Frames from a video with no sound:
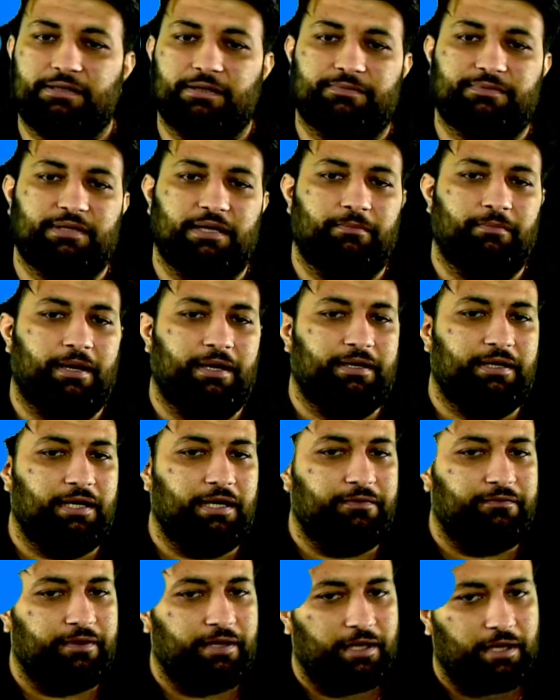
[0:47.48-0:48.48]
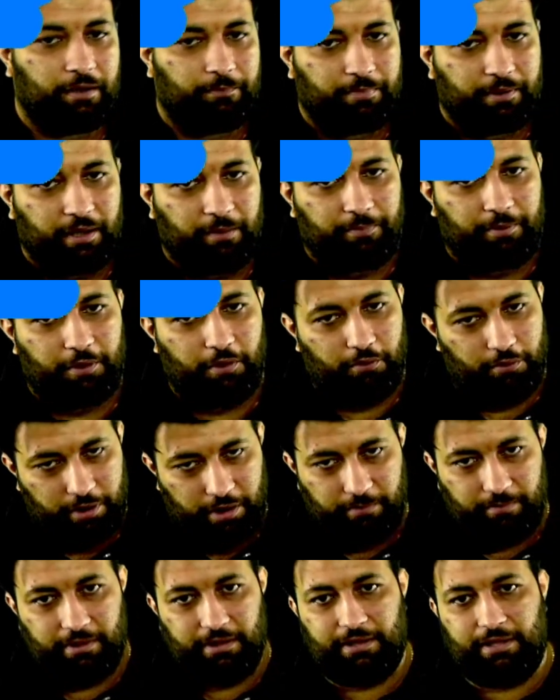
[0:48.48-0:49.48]
हैं कि जब से मेंडेलिव ने अपना पीरियोडिक
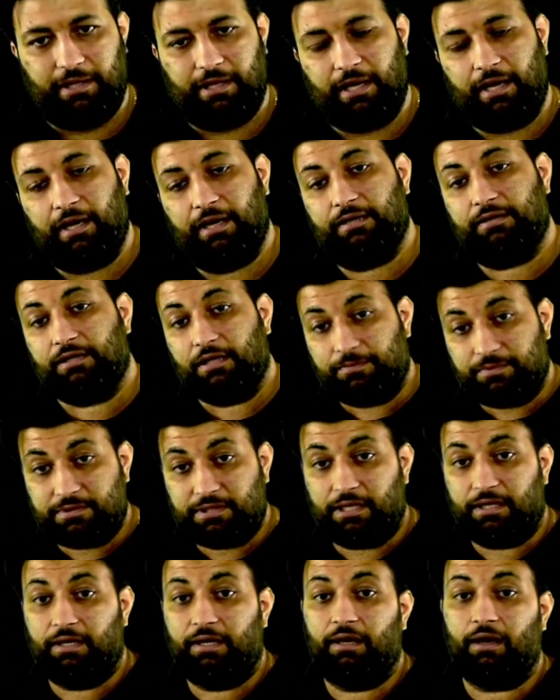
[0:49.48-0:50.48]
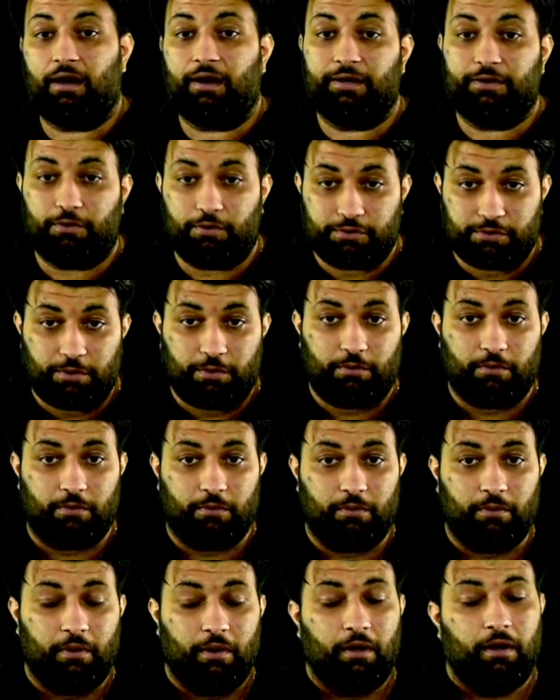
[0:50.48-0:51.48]
टेबल दिया है तब से ही हाइड्रोजन
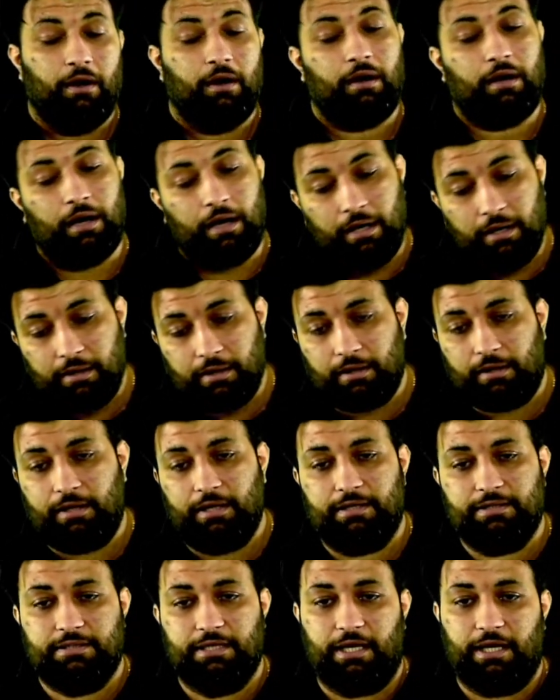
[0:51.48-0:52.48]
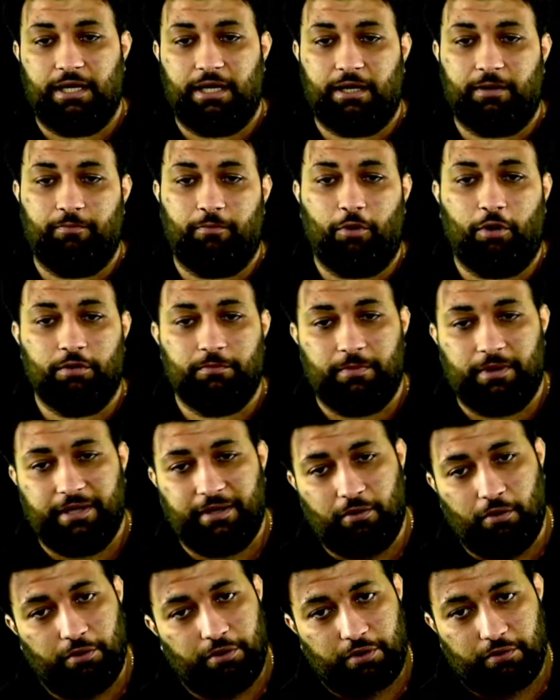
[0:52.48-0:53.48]
को कहां रखा जाए एक बहुत
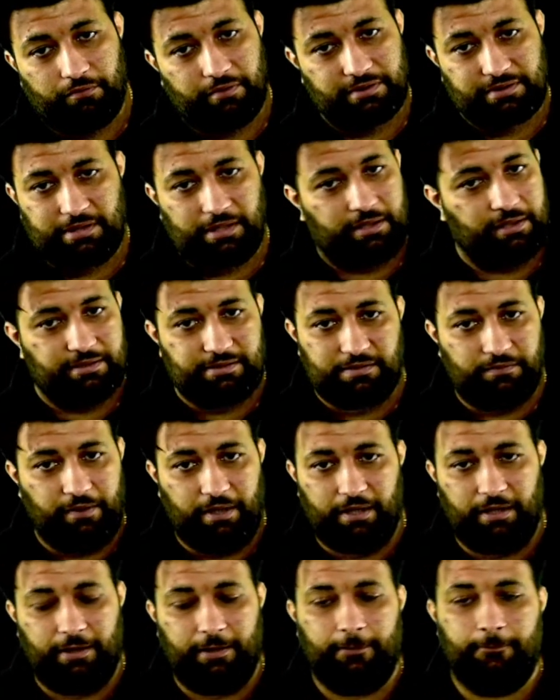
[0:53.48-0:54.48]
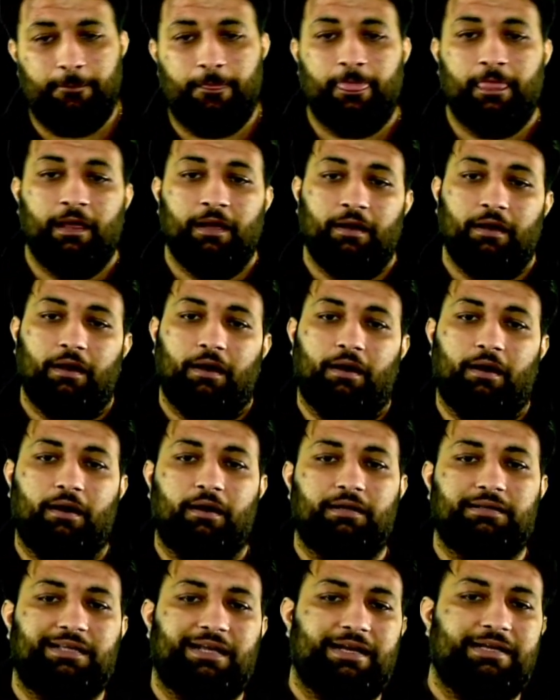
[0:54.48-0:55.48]
बड़े कंट्रोवर्सी का सवाल है
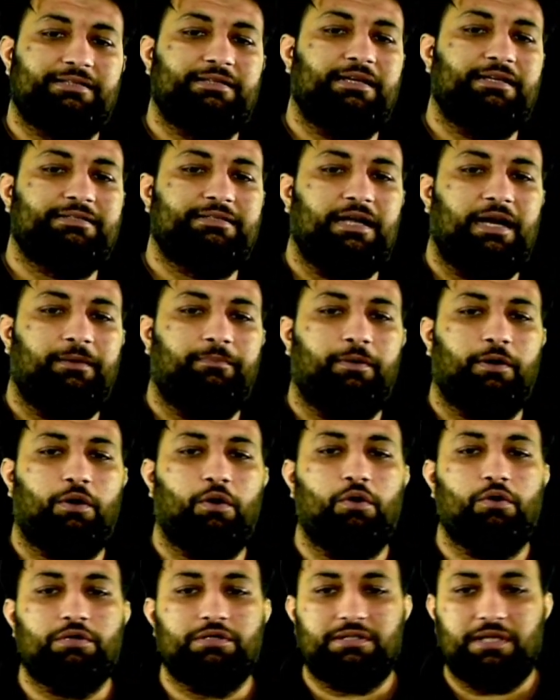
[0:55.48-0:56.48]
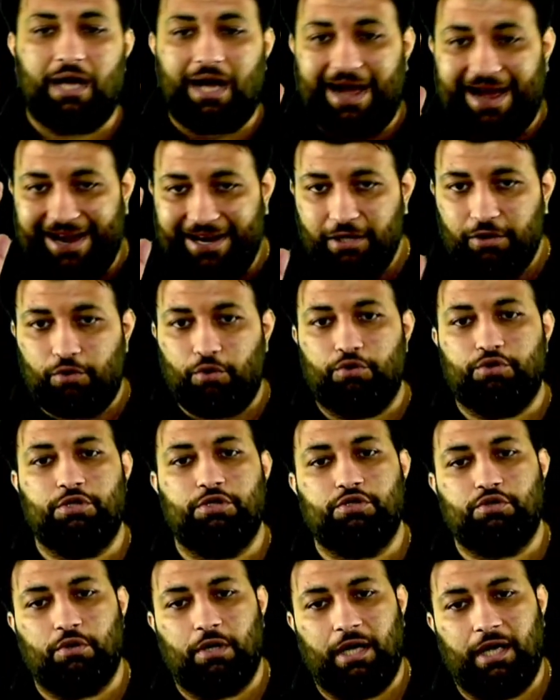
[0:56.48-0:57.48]
द रीजन इज दैट बिकॉज
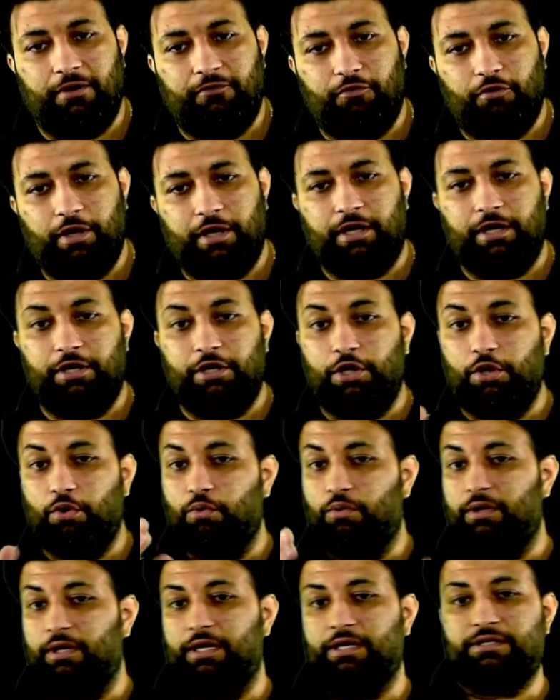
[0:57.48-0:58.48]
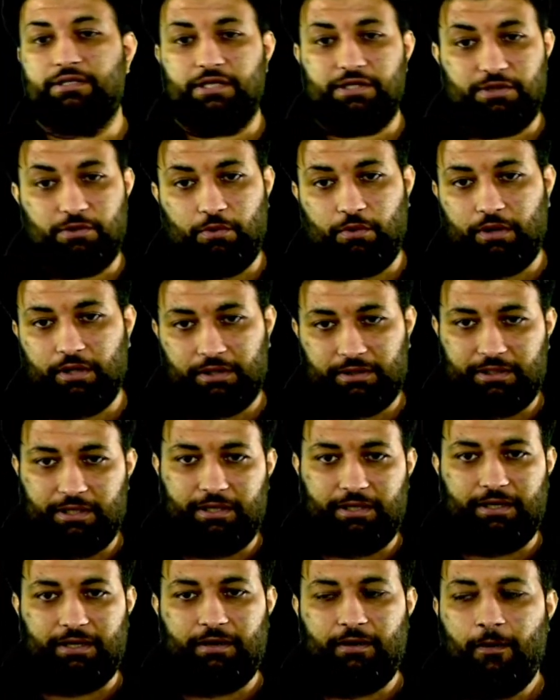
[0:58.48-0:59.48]
हाइड्रोजन जो है वो एक ड्यूल नेचर शो
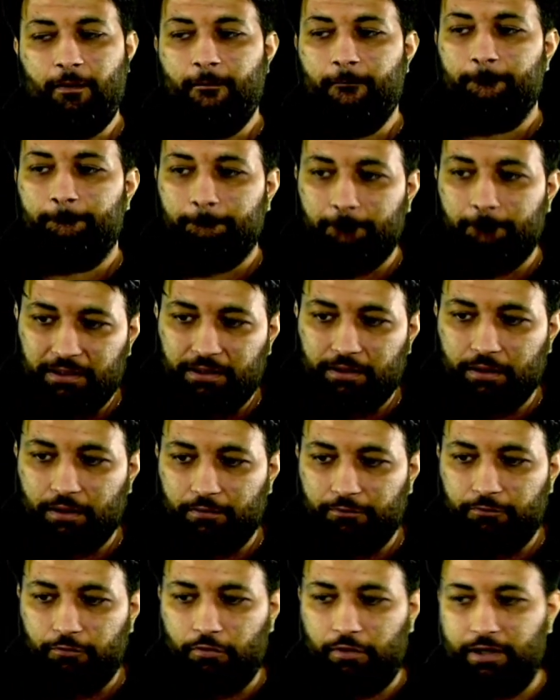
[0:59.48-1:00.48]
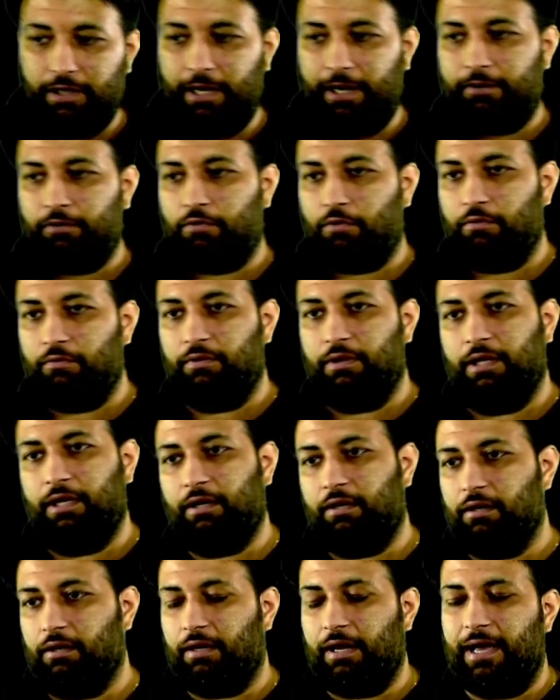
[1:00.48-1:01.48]
करता है मतलब वो इलेक्ट्रॉन
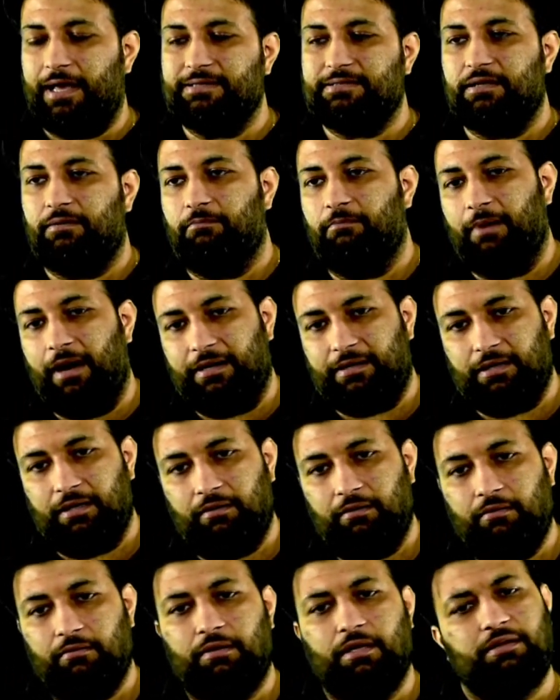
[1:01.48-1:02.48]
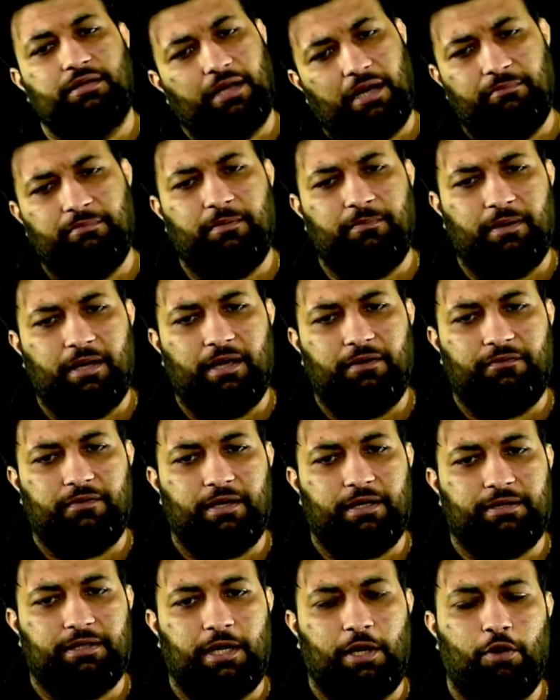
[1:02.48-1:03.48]
देकर एज ए मेटल की तरह भी बिहेव
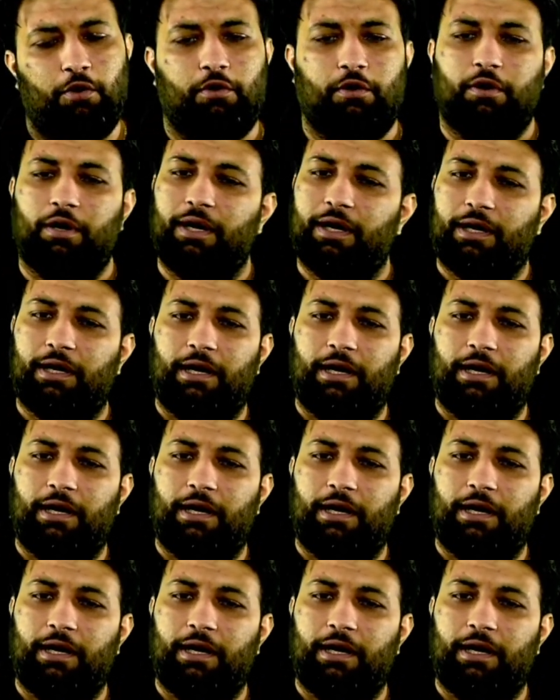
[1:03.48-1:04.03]
करता है और